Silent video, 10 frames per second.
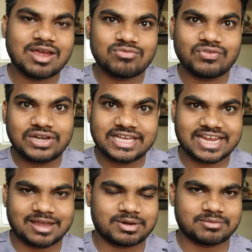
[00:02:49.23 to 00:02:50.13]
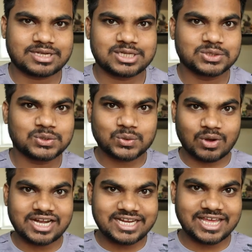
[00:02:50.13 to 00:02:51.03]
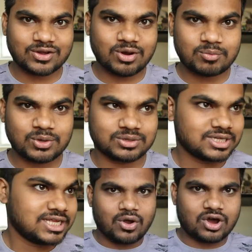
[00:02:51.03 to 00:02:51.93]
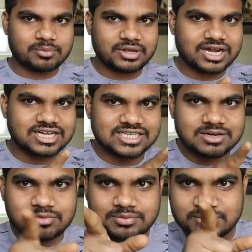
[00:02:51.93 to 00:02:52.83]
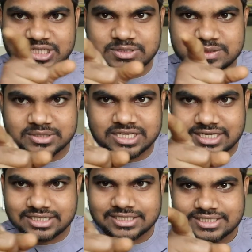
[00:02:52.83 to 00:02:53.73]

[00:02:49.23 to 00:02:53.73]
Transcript: एम फिफ्टी के कैमरा में तो क्वालिटी देख रहे हो आप लोग और मेरा नज़र अभी बीच बीच में इधर